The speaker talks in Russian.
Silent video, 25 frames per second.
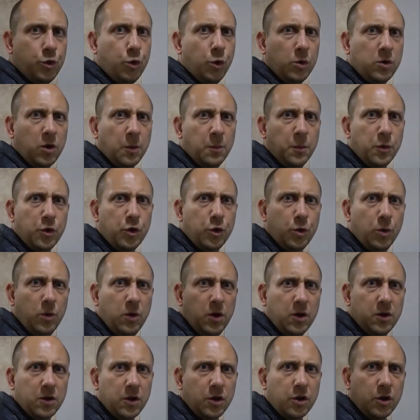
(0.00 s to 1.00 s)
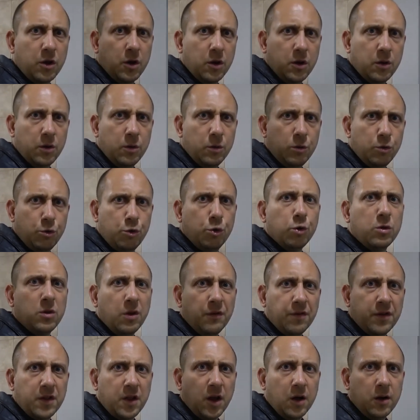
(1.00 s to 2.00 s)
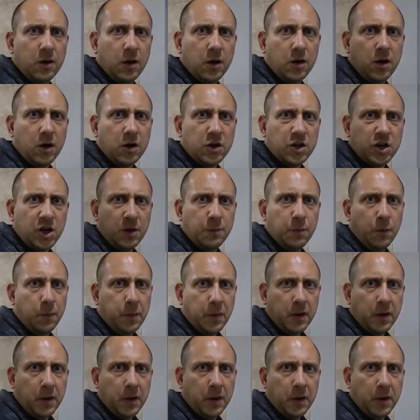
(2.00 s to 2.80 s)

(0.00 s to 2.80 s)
Че там еще, Леночка? Че ты встала, как жаба